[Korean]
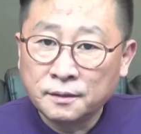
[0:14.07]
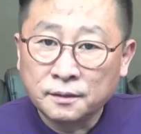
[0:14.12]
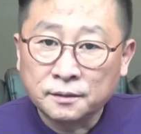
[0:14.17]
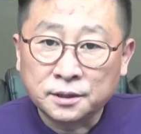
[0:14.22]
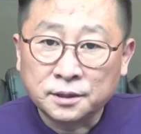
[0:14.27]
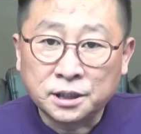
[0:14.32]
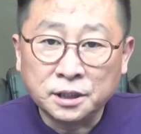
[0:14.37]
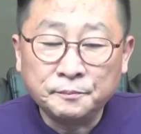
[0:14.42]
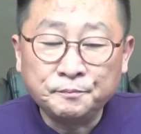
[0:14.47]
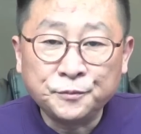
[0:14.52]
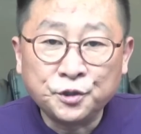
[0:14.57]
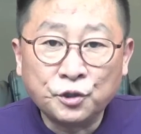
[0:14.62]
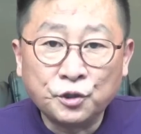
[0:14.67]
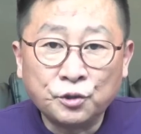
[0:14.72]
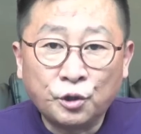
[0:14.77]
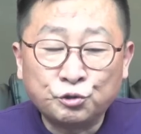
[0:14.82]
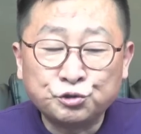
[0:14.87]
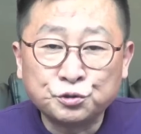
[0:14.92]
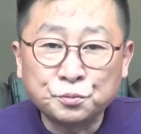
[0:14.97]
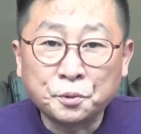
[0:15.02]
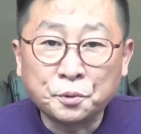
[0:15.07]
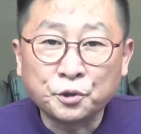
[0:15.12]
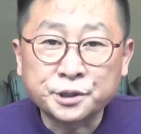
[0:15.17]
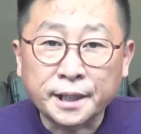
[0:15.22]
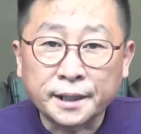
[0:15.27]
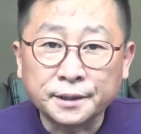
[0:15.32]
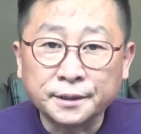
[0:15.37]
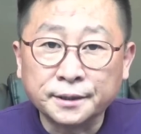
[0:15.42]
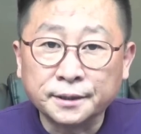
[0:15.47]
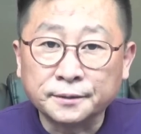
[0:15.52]
김영호
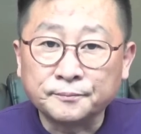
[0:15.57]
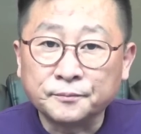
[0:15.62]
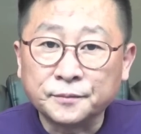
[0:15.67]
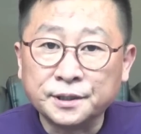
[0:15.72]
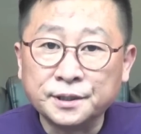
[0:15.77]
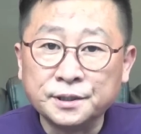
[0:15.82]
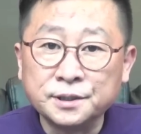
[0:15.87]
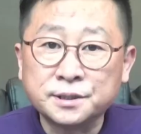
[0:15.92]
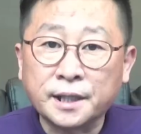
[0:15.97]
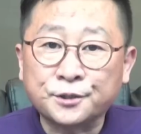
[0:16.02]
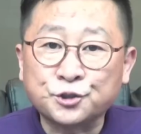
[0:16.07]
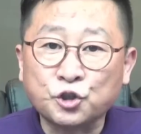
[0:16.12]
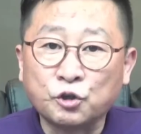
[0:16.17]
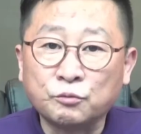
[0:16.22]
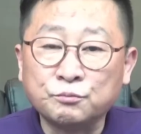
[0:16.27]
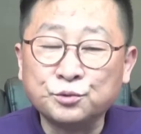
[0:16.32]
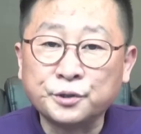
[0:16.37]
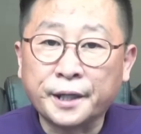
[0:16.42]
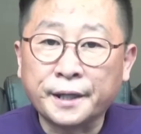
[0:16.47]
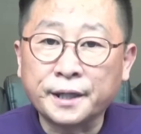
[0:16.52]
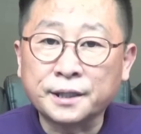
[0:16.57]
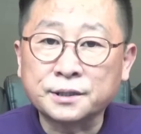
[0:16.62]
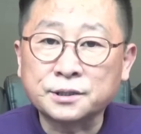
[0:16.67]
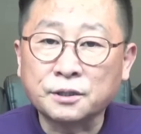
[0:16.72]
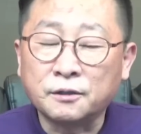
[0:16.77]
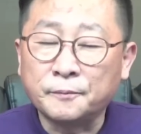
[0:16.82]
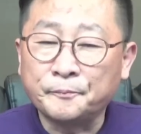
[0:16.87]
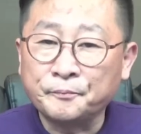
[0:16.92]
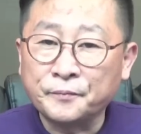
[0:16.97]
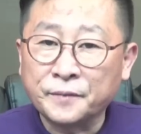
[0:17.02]
후보자는
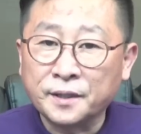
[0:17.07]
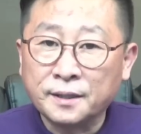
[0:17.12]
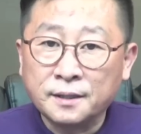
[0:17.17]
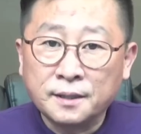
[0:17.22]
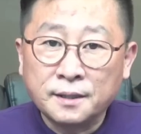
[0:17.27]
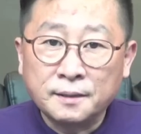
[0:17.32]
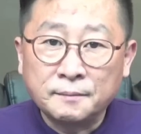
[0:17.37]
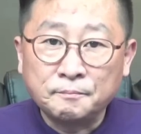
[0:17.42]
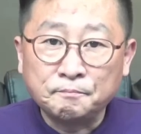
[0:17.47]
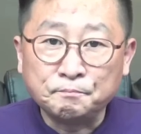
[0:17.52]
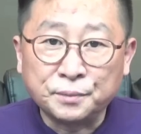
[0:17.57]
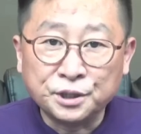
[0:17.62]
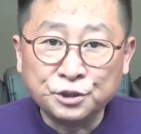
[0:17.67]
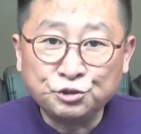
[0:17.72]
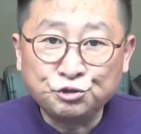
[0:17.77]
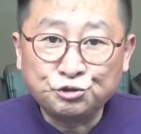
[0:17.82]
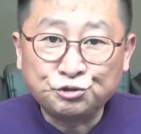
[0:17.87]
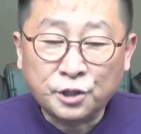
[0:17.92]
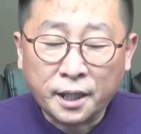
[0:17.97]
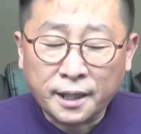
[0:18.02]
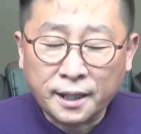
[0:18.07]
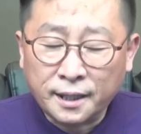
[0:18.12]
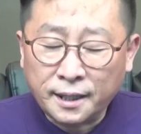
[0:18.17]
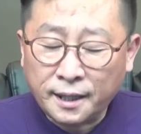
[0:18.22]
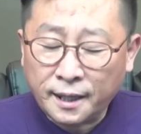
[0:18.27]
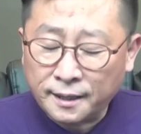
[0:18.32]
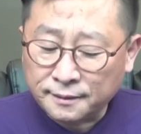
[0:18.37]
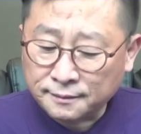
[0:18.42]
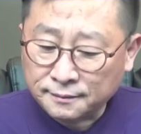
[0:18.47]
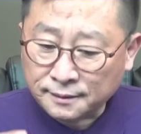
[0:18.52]
인사청문회에서
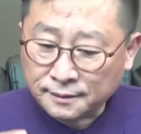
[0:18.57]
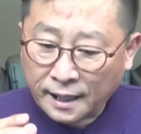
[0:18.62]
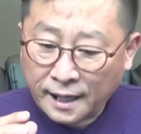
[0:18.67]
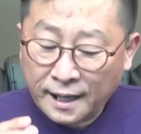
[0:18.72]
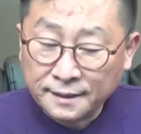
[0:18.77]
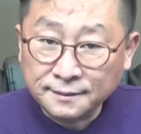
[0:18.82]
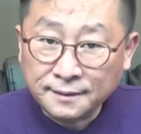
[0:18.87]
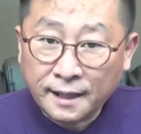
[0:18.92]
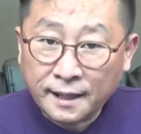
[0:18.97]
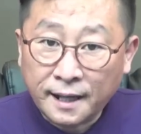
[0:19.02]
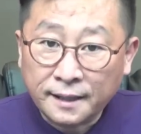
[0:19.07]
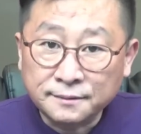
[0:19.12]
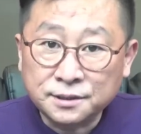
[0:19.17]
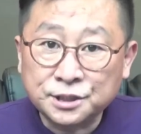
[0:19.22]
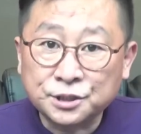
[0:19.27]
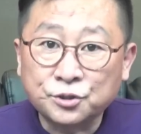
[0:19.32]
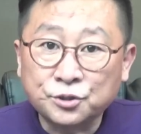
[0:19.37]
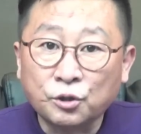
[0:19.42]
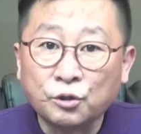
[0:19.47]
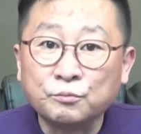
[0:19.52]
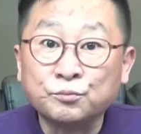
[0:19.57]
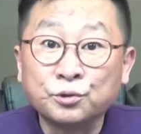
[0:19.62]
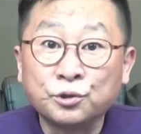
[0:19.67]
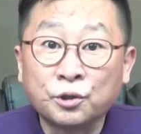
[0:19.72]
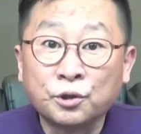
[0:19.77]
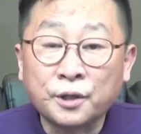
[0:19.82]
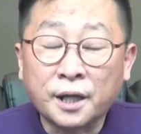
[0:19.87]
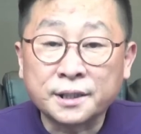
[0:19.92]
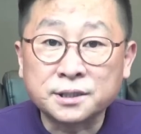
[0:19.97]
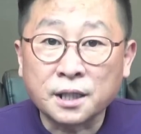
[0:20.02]
민주당에게 단 한치도
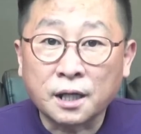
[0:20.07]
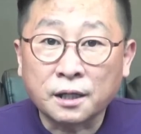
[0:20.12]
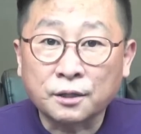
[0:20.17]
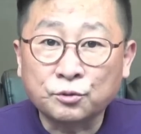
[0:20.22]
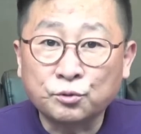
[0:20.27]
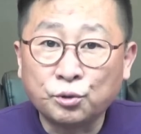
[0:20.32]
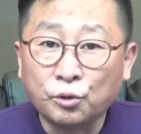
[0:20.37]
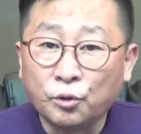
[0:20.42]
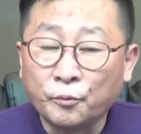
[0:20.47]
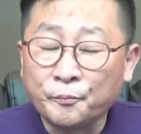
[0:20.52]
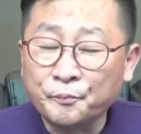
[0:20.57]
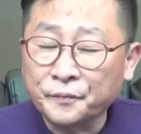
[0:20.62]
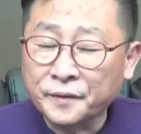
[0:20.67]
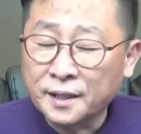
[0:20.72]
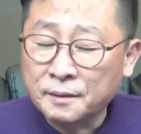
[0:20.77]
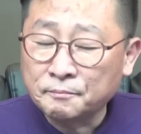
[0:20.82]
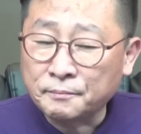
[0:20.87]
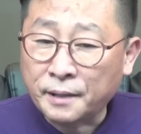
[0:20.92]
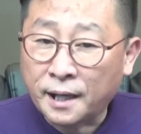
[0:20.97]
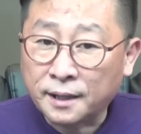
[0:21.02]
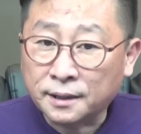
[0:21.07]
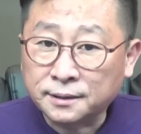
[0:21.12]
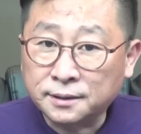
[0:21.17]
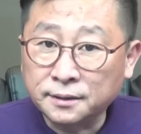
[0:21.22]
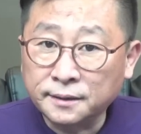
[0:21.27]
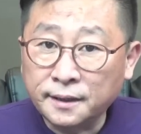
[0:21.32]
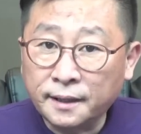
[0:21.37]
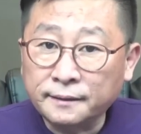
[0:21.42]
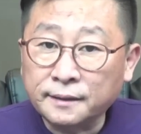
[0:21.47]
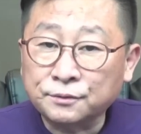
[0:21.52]
물러나지 않고
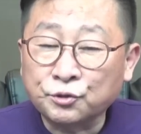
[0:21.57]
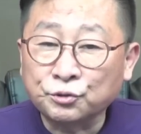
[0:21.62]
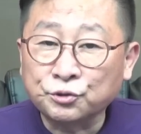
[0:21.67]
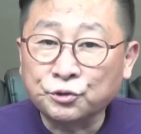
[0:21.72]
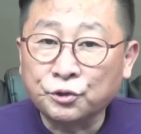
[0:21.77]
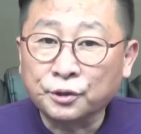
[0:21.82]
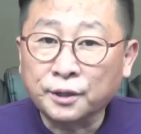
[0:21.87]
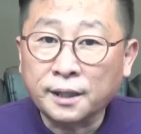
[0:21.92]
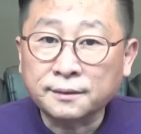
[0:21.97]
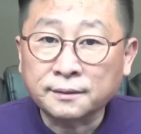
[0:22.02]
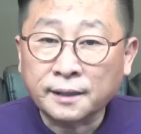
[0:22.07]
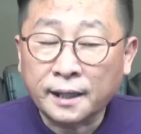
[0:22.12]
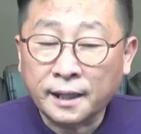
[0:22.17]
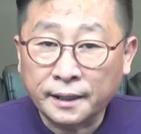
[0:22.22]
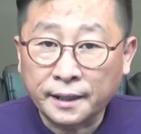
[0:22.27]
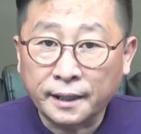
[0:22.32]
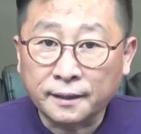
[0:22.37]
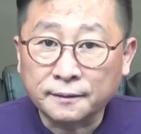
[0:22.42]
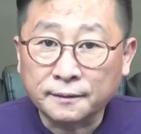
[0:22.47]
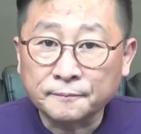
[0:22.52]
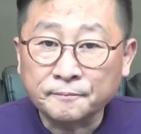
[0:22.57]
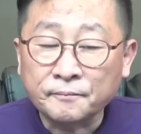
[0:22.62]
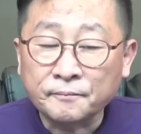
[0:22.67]
박근혜 대통령의 탄핵,